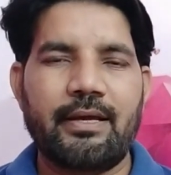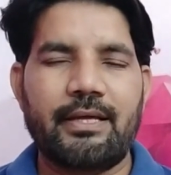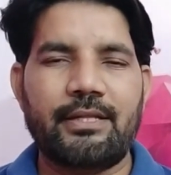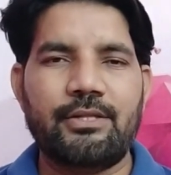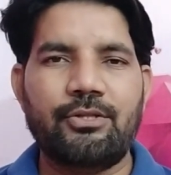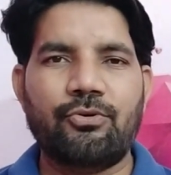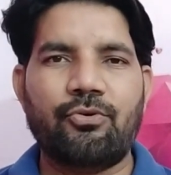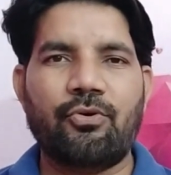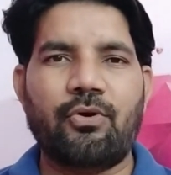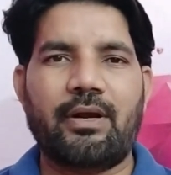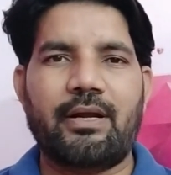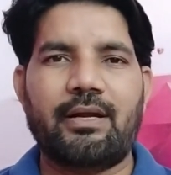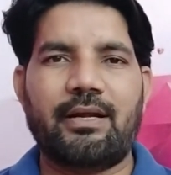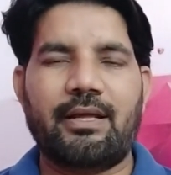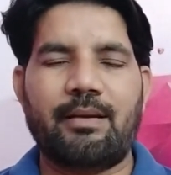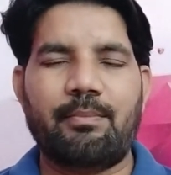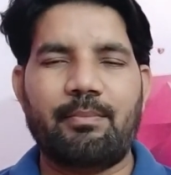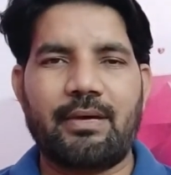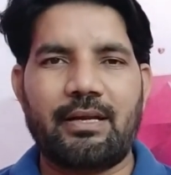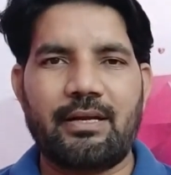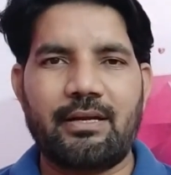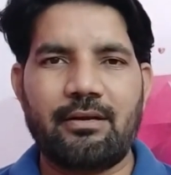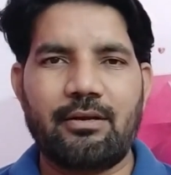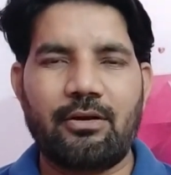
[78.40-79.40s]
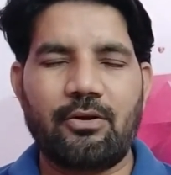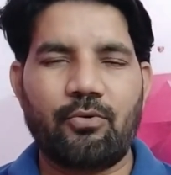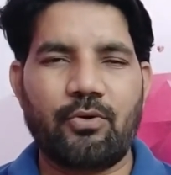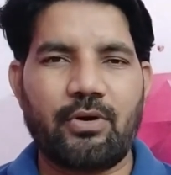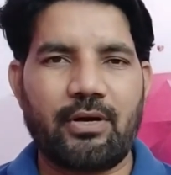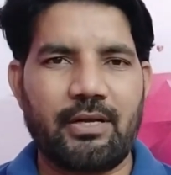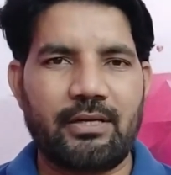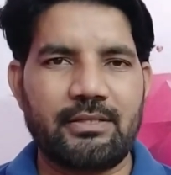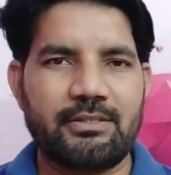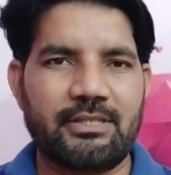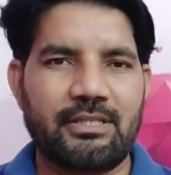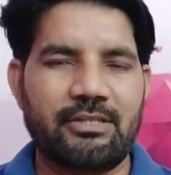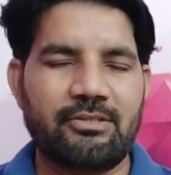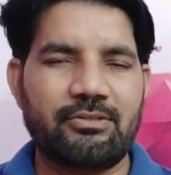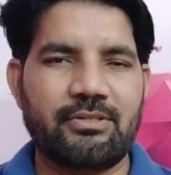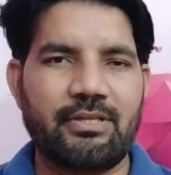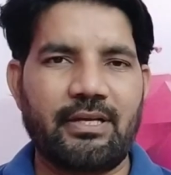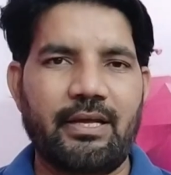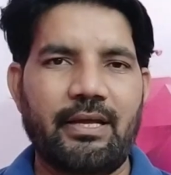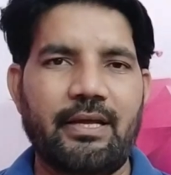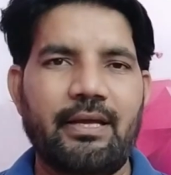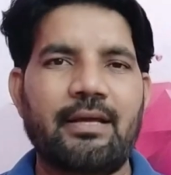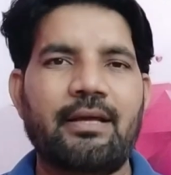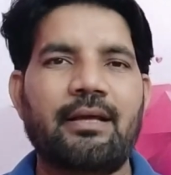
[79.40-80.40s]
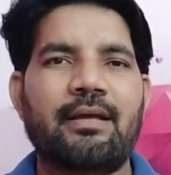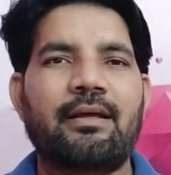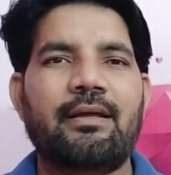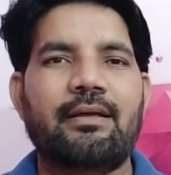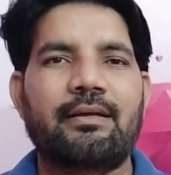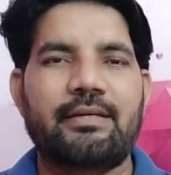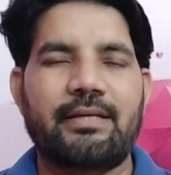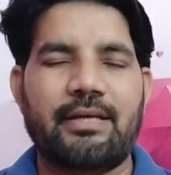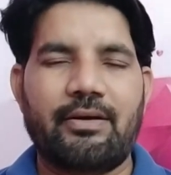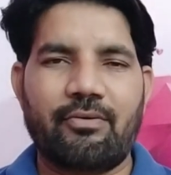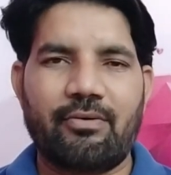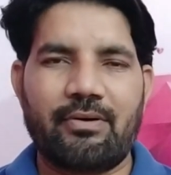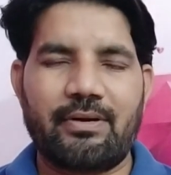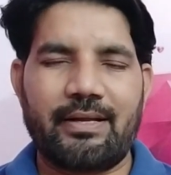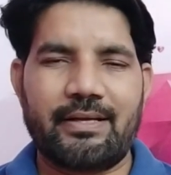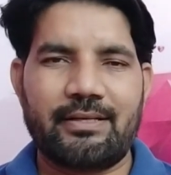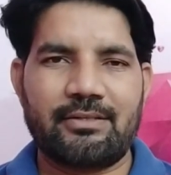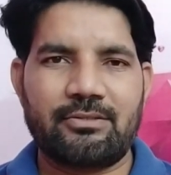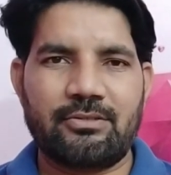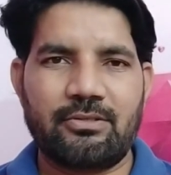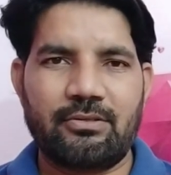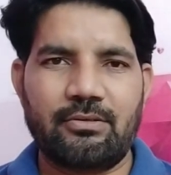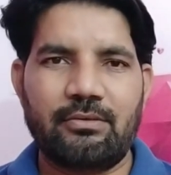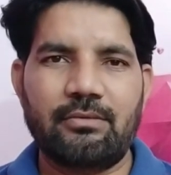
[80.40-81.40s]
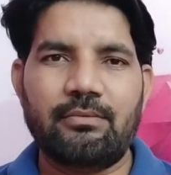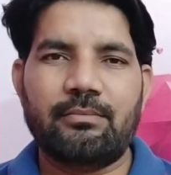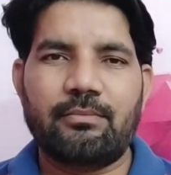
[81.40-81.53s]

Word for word: ఎందుకు అంటే మన ఇంట్లో ఒకళ్ళు చదివితే ఎవరు నెక్స్ట్